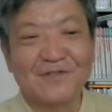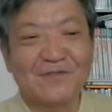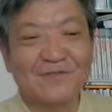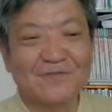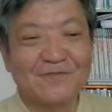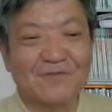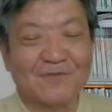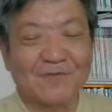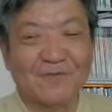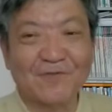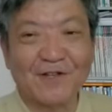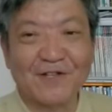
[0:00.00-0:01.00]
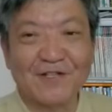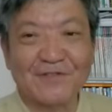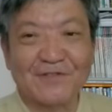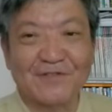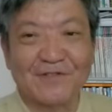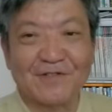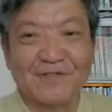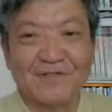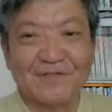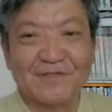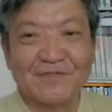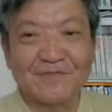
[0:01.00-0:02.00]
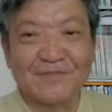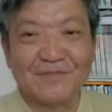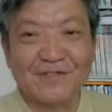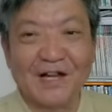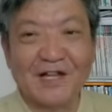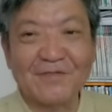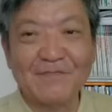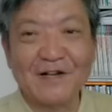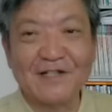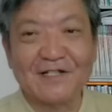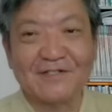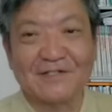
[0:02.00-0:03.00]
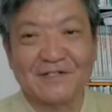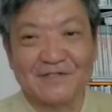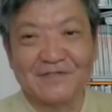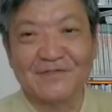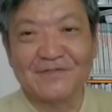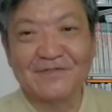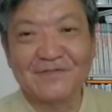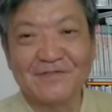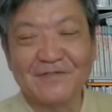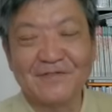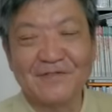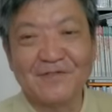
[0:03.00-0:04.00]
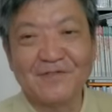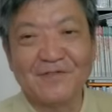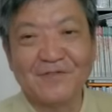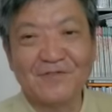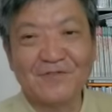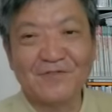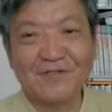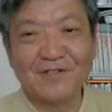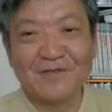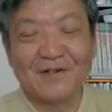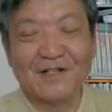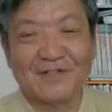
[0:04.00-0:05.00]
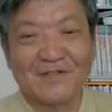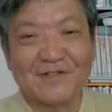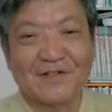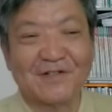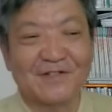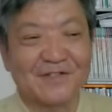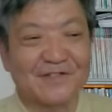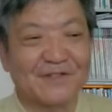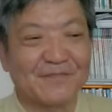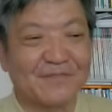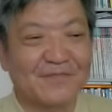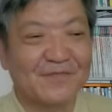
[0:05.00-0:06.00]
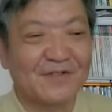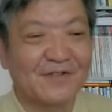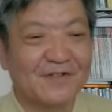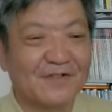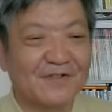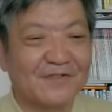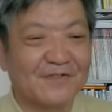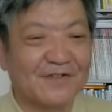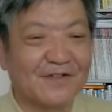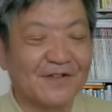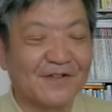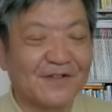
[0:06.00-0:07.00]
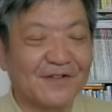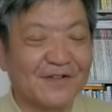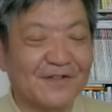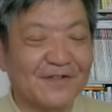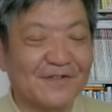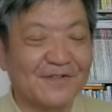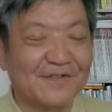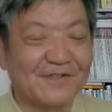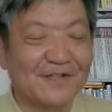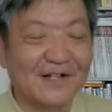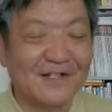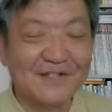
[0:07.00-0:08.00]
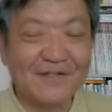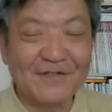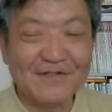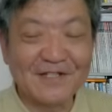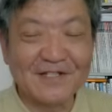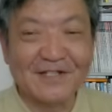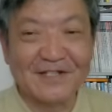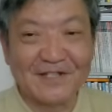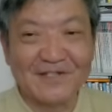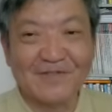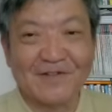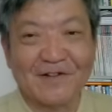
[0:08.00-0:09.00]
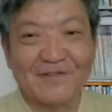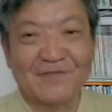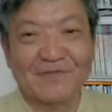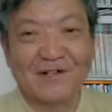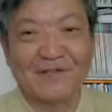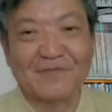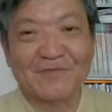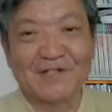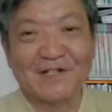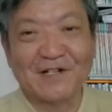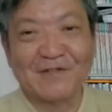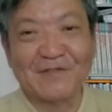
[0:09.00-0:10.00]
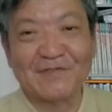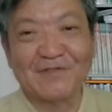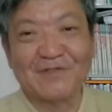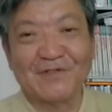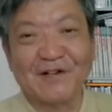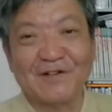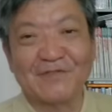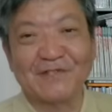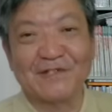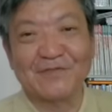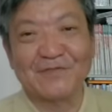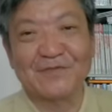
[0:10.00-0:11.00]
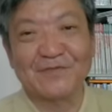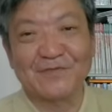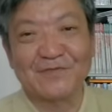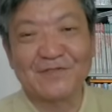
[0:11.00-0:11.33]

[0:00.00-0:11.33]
中国の国益にとっては、うん、大マイナスなんですよ恐ろしいマイナスなわけですねでなんでわざわざね人はあの外国に嫌われる必要があるんやろうと思う